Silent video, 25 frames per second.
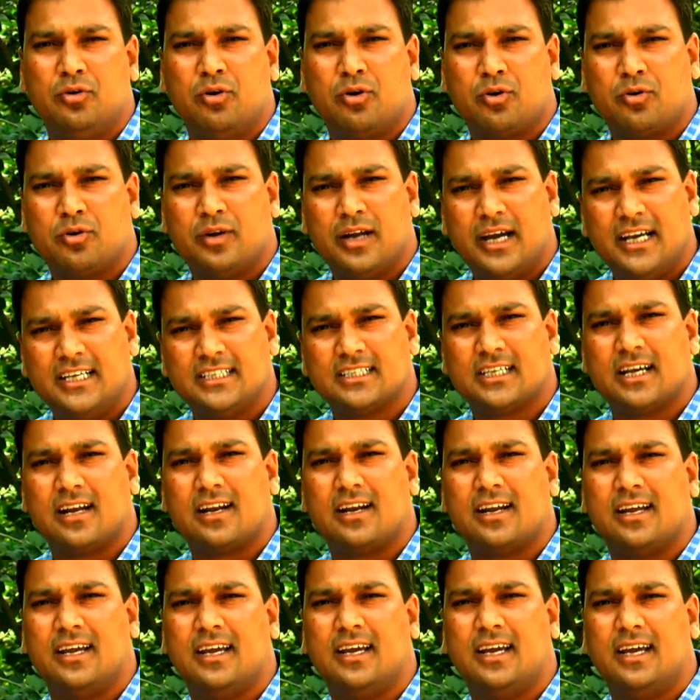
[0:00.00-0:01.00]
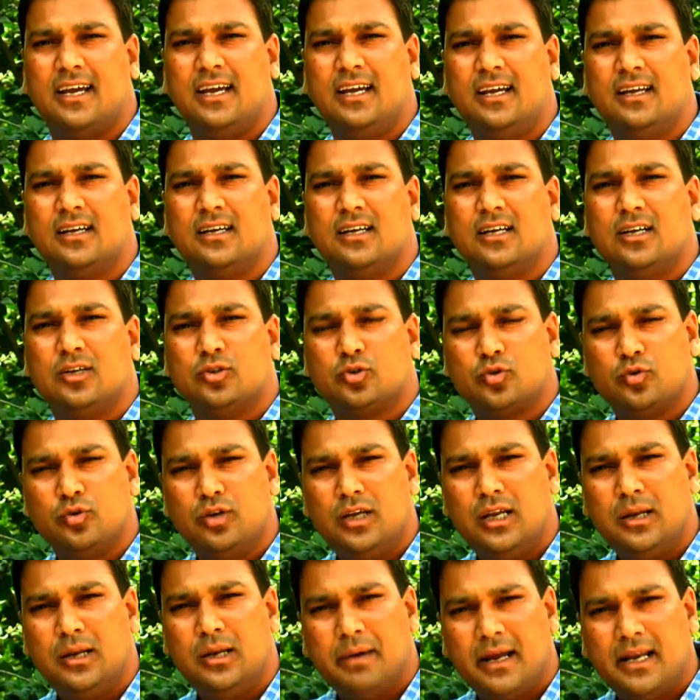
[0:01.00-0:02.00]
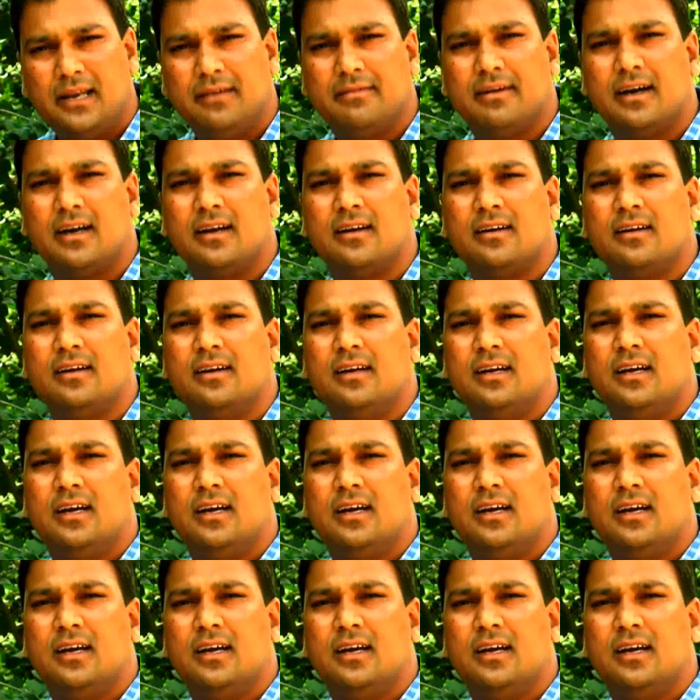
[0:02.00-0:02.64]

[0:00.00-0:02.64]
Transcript: ऑर्गेनाइज़ कर रहे हैं सुनील बेनीवाल